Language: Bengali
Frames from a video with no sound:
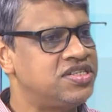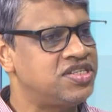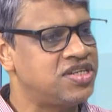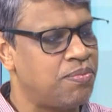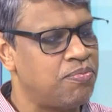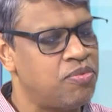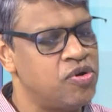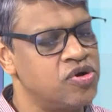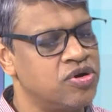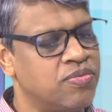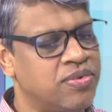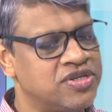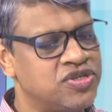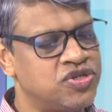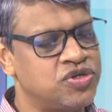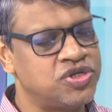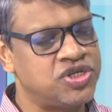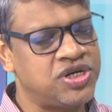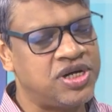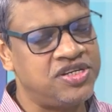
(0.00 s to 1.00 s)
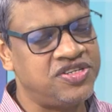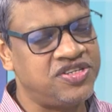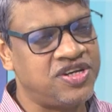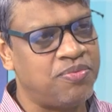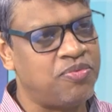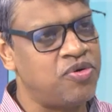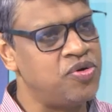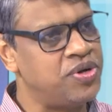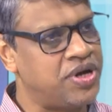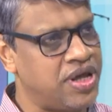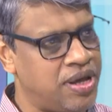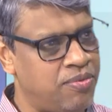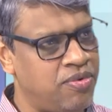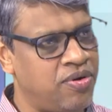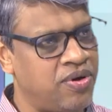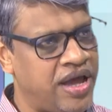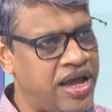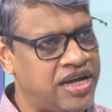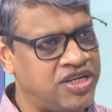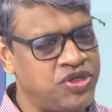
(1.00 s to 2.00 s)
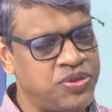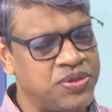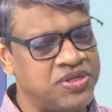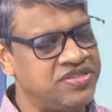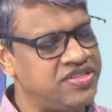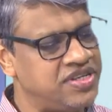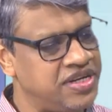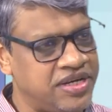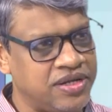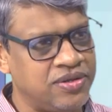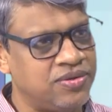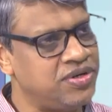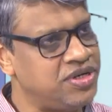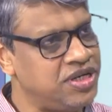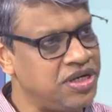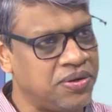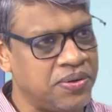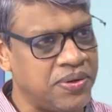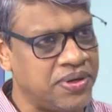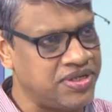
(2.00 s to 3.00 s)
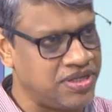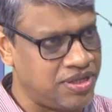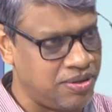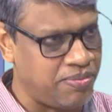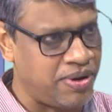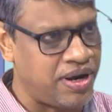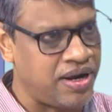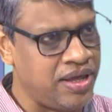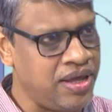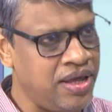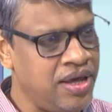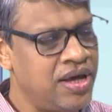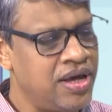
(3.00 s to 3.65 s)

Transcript: সাপোর্ট বা সোশ্যাল সাপোর্টে এবং অ্যাসুরেন্সে কিন্তু ঠিক হয়ে যেতে পারে